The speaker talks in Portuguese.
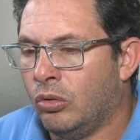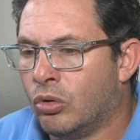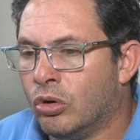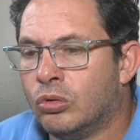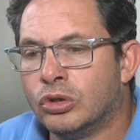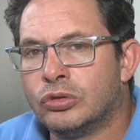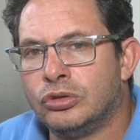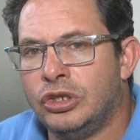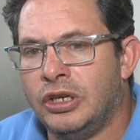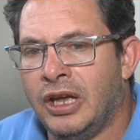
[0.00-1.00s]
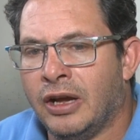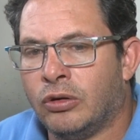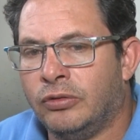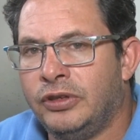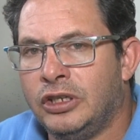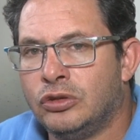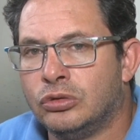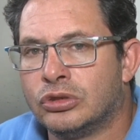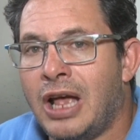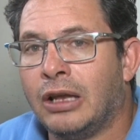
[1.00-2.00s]
O concurso de
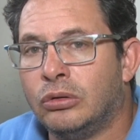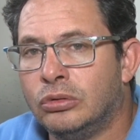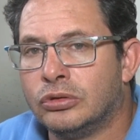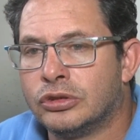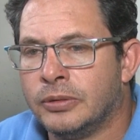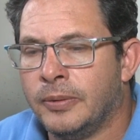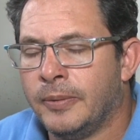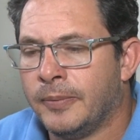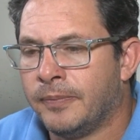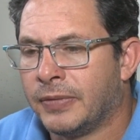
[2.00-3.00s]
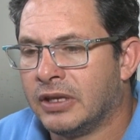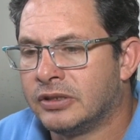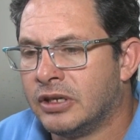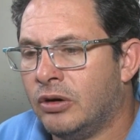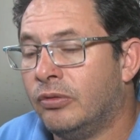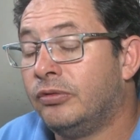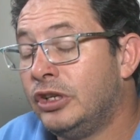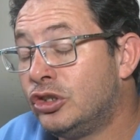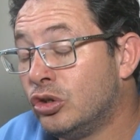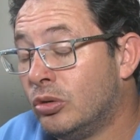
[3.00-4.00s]
Ecovid, os alunos, são
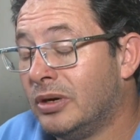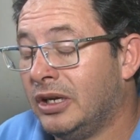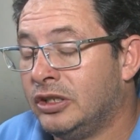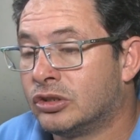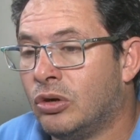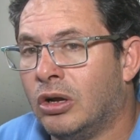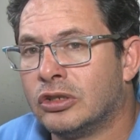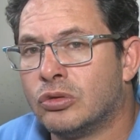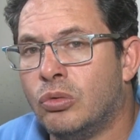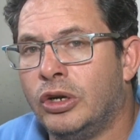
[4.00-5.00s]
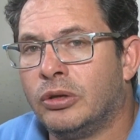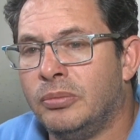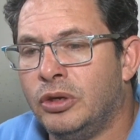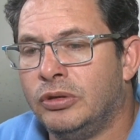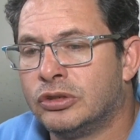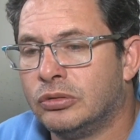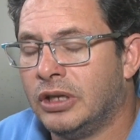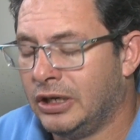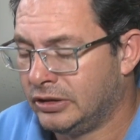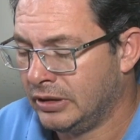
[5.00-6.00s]
21 escolas com 8 mil
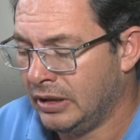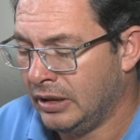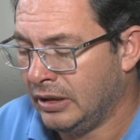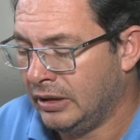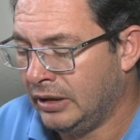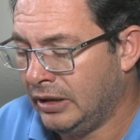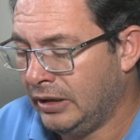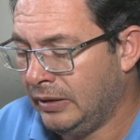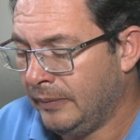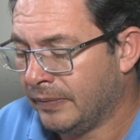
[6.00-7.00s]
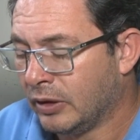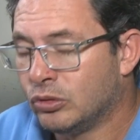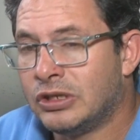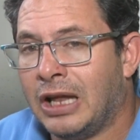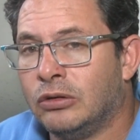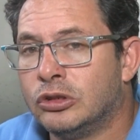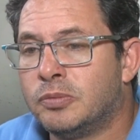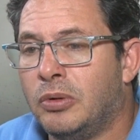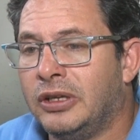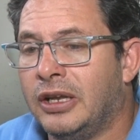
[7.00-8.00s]
estudantes, e os
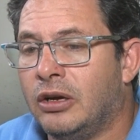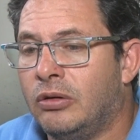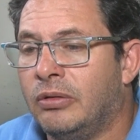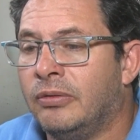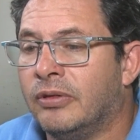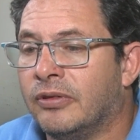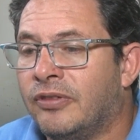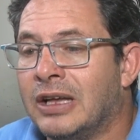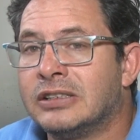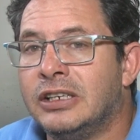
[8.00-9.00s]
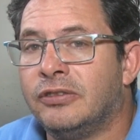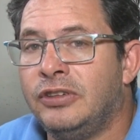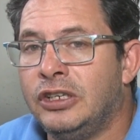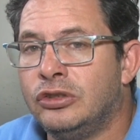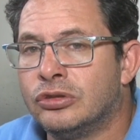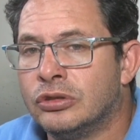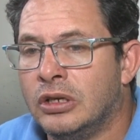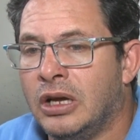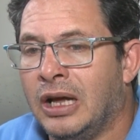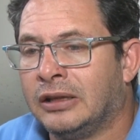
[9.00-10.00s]
alunos poderão fazer
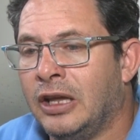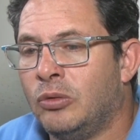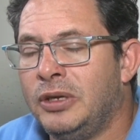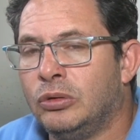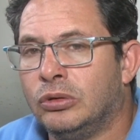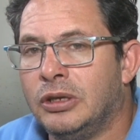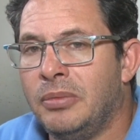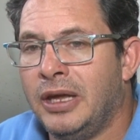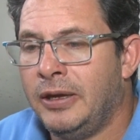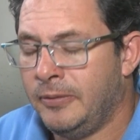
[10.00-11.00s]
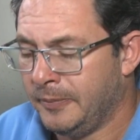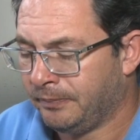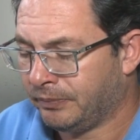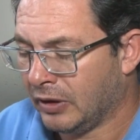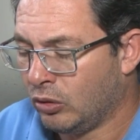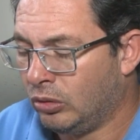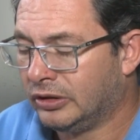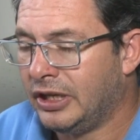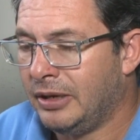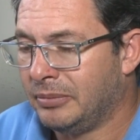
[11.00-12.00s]
vídeos até um minuto e meio
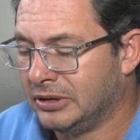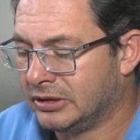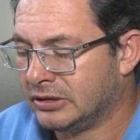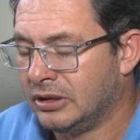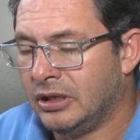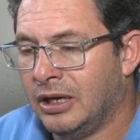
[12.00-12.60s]
com temas